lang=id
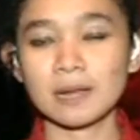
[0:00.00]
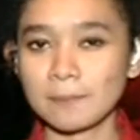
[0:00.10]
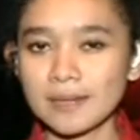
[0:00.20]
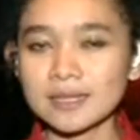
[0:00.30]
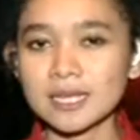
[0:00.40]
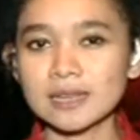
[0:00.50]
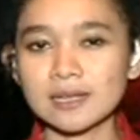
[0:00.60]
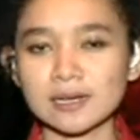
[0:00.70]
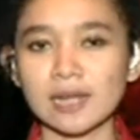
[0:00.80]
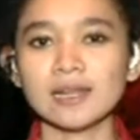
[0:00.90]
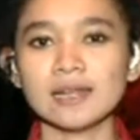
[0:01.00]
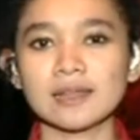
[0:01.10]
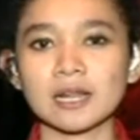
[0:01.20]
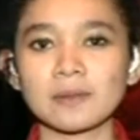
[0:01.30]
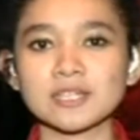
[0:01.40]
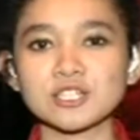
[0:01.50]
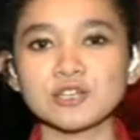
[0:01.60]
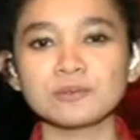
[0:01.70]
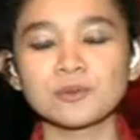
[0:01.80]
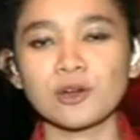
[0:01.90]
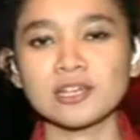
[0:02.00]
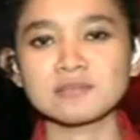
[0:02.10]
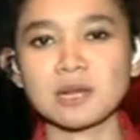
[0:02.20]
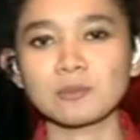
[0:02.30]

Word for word: rapat internal antara Presidium Koalisi